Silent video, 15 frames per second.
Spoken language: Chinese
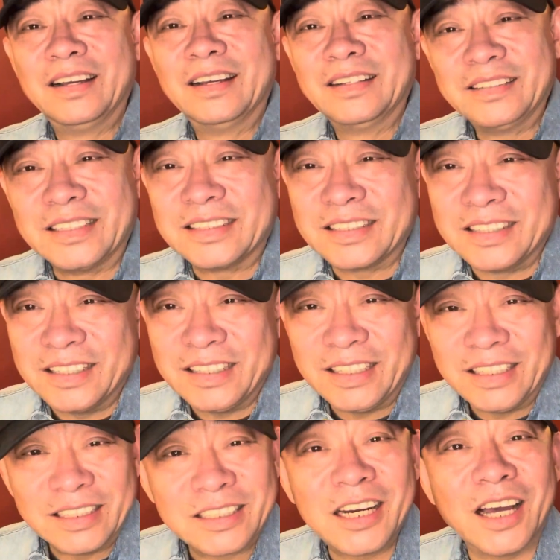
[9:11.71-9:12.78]
那是可
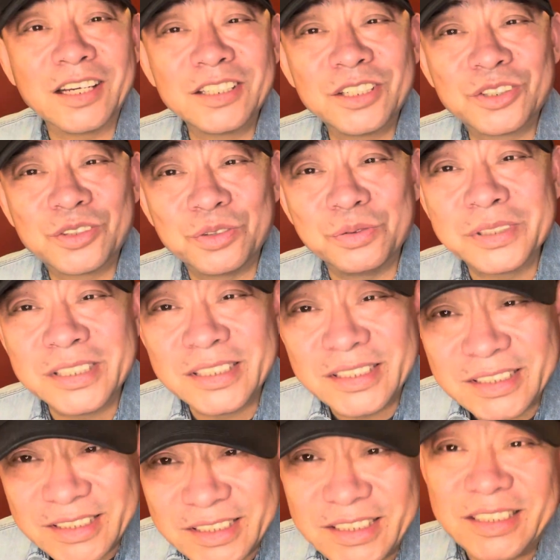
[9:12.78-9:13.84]
以唱一出
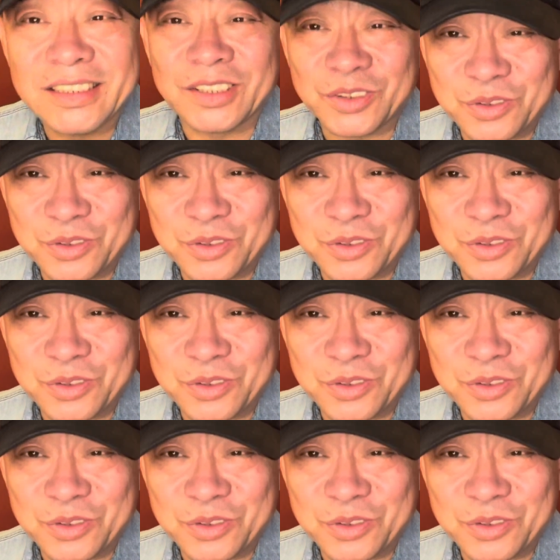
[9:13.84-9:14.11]
戏的